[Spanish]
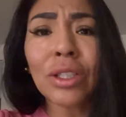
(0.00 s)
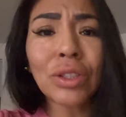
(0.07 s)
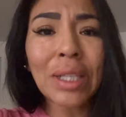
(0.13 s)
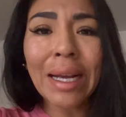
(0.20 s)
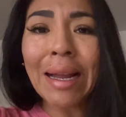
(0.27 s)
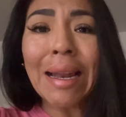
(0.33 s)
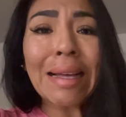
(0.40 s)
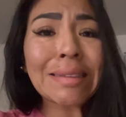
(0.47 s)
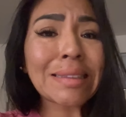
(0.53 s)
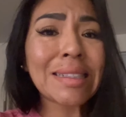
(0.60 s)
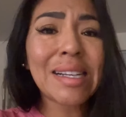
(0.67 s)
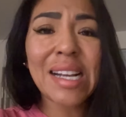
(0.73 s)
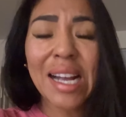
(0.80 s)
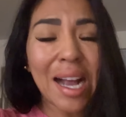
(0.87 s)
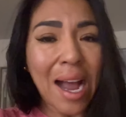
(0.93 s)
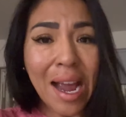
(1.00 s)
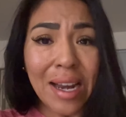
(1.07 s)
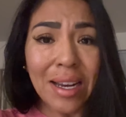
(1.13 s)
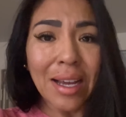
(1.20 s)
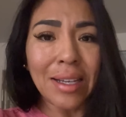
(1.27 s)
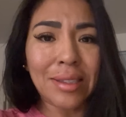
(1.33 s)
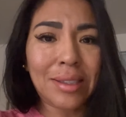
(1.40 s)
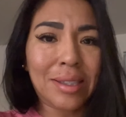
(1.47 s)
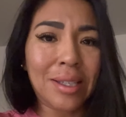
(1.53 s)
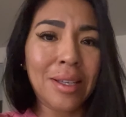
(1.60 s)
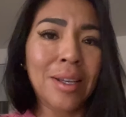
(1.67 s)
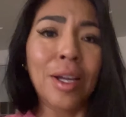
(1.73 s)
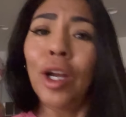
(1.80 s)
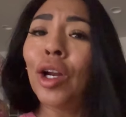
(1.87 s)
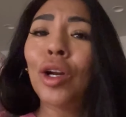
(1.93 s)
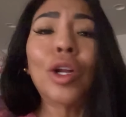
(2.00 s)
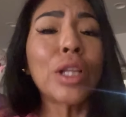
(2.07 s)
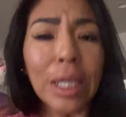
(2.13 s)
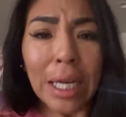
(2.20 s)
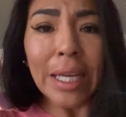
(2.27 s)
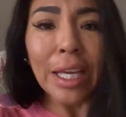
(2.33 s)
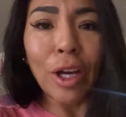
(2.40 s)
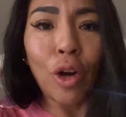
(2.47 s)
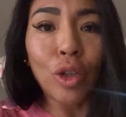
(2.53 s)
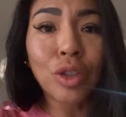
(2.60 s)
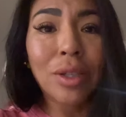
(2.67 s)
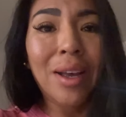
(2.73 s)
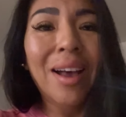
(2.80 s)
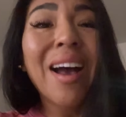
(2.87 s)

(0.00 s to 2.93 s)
nos sacan las canas. No tengan hijos.